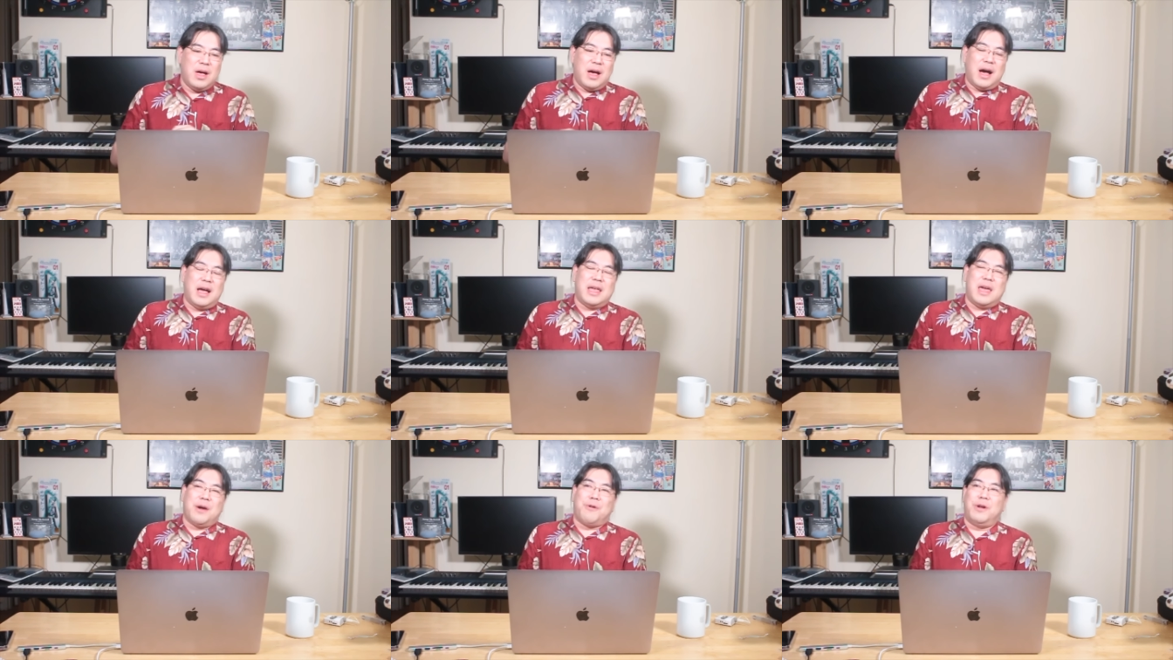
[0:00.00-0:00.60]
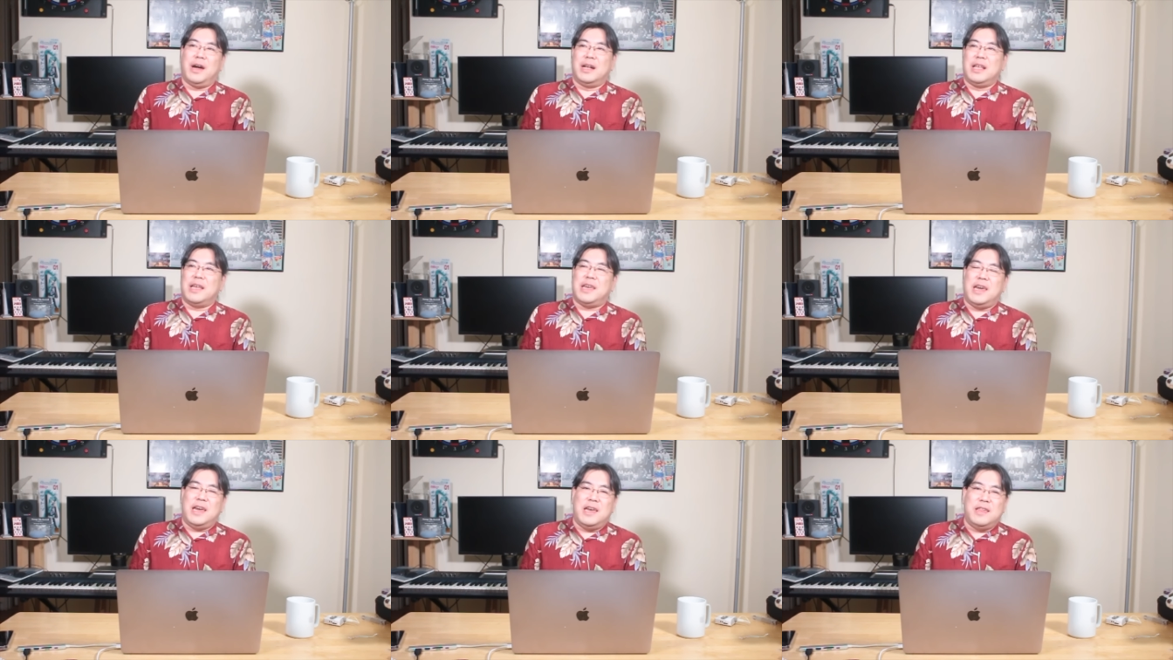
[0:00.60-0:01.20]
はい、えこれがね、
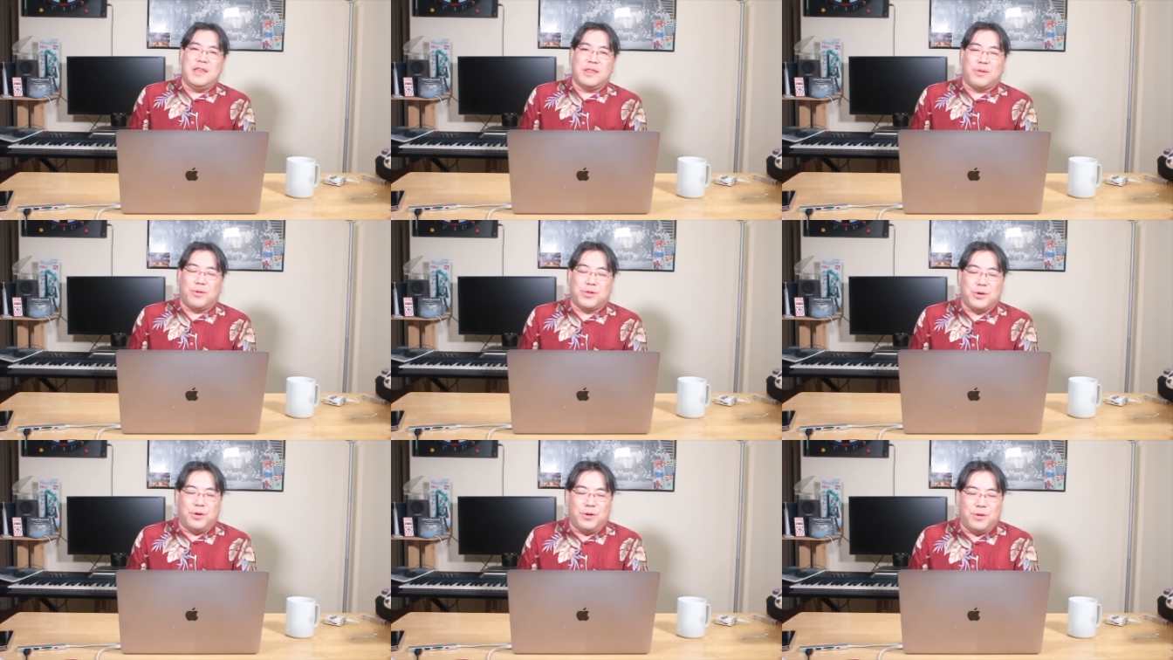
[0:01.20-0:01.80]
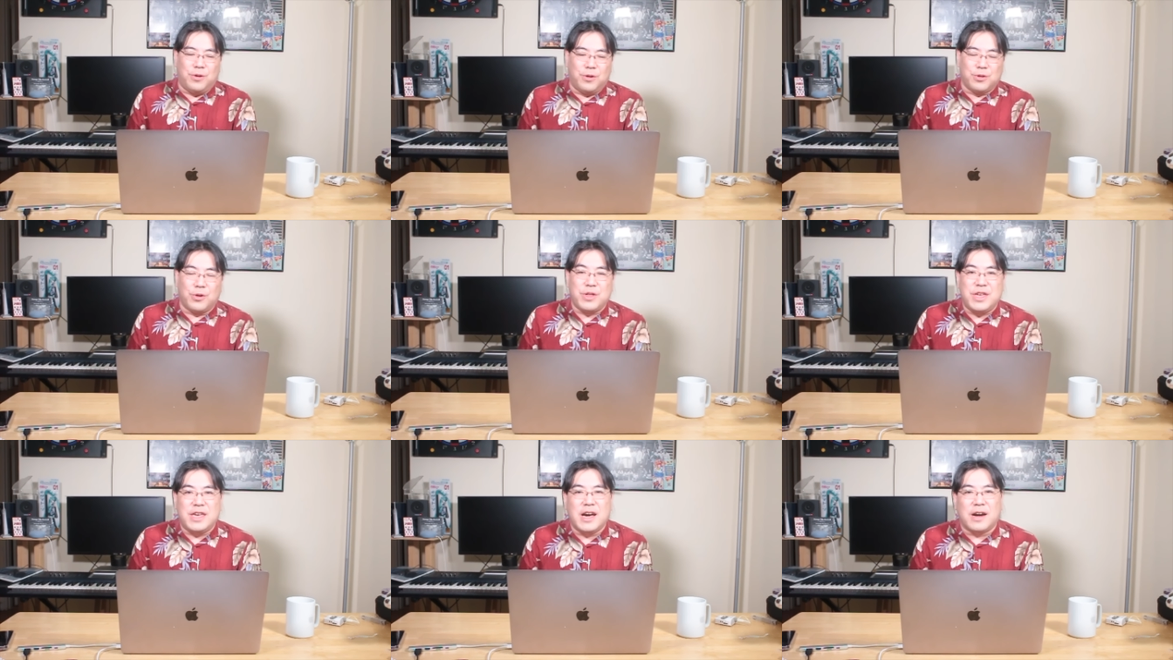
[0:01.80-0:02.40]
刑事訴訟法の
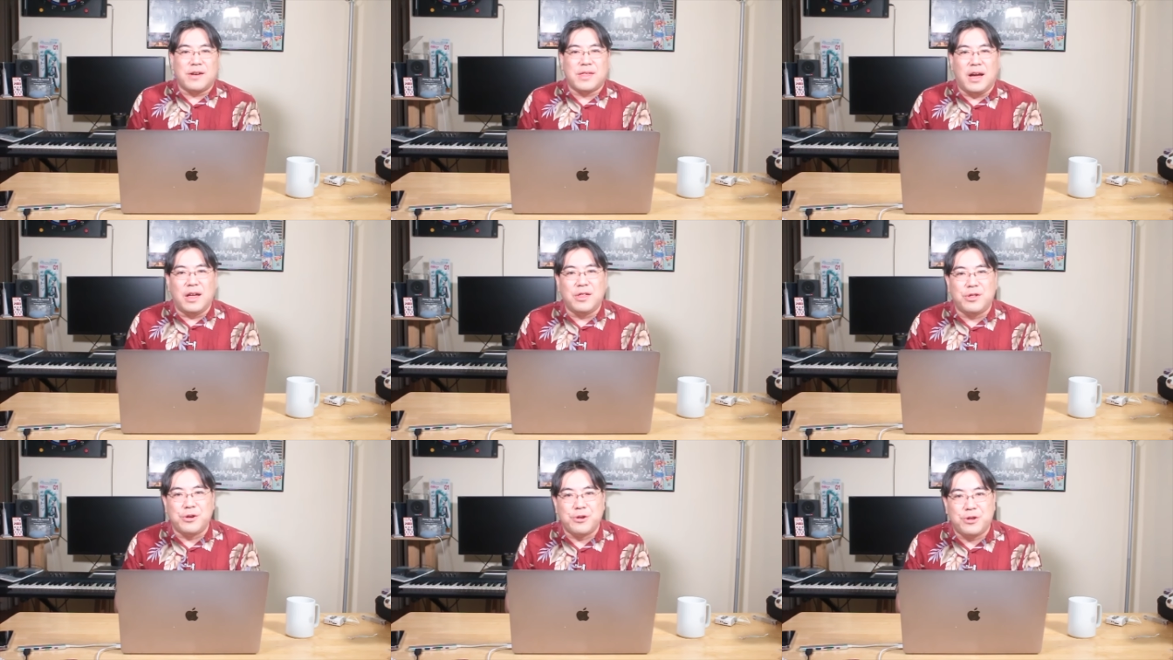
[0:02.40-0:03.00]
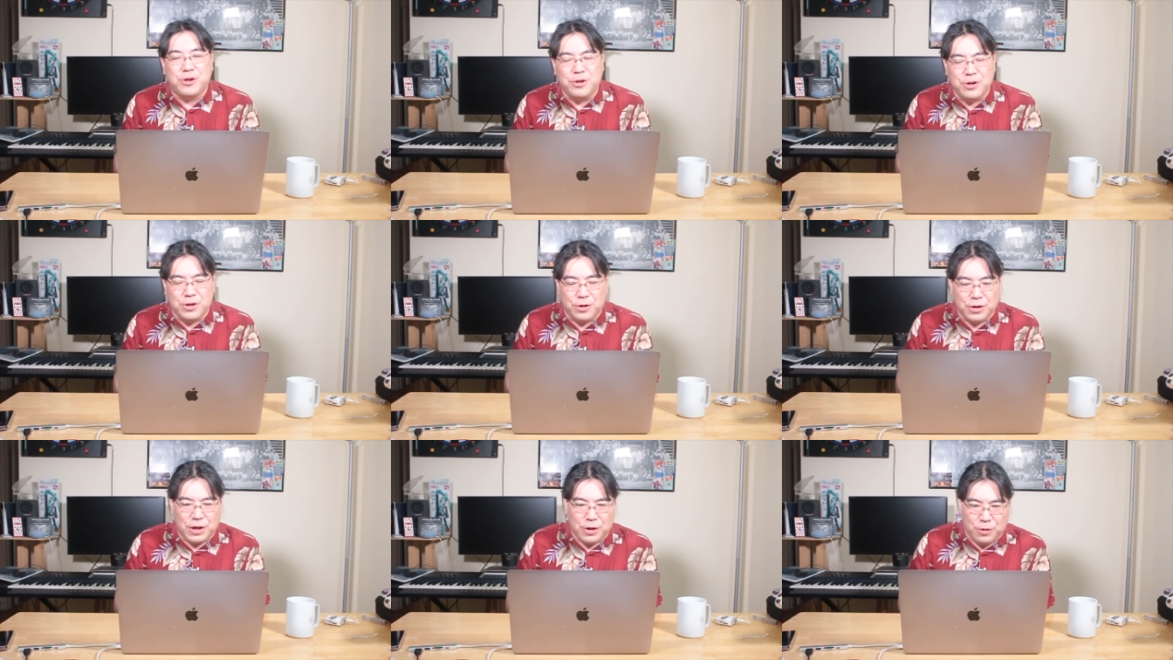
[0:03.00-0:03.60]
239
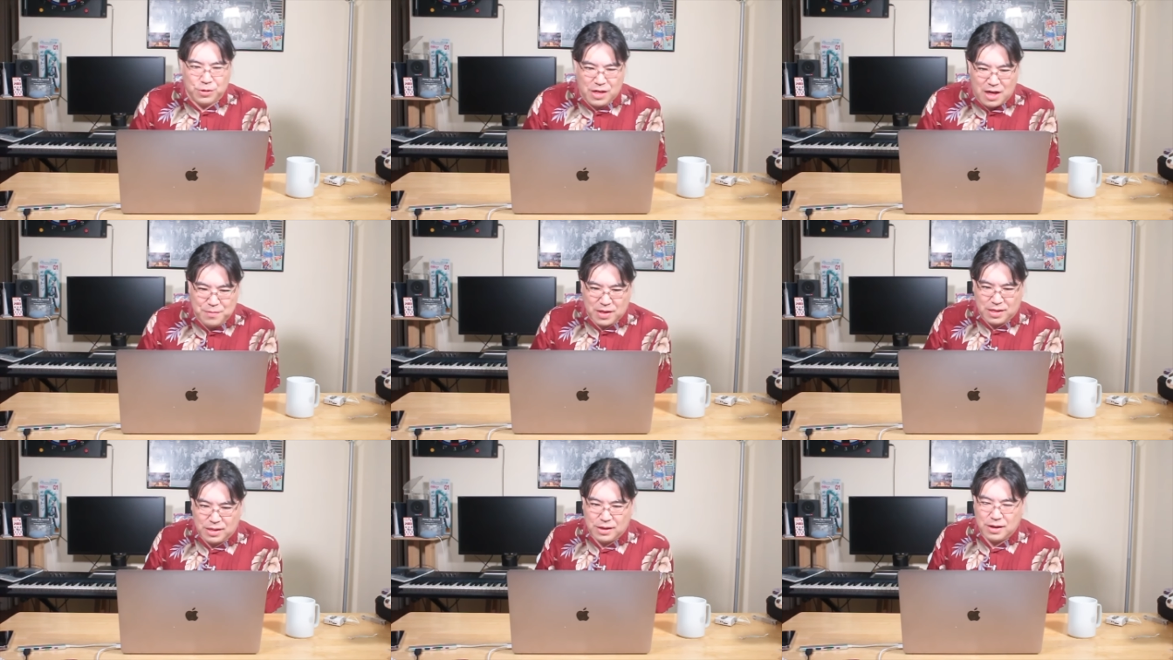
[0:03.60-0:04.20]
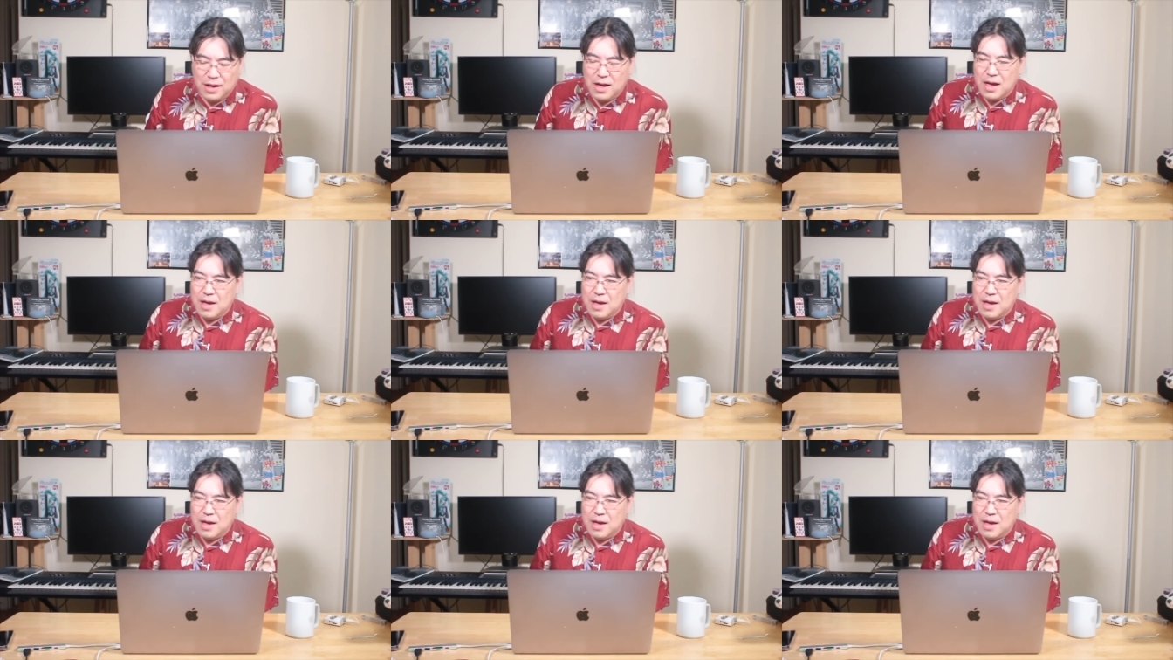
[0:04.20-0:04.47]
条でございます。